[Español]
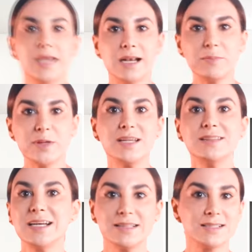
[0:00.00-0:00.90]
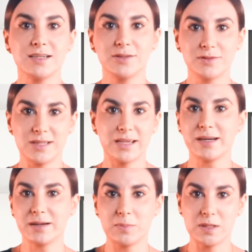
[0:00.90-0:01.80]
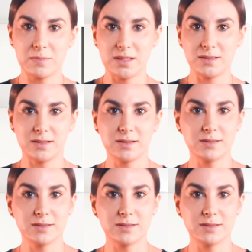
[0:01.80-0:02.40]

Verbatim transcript: El pie de atleta se contagia rápidamente.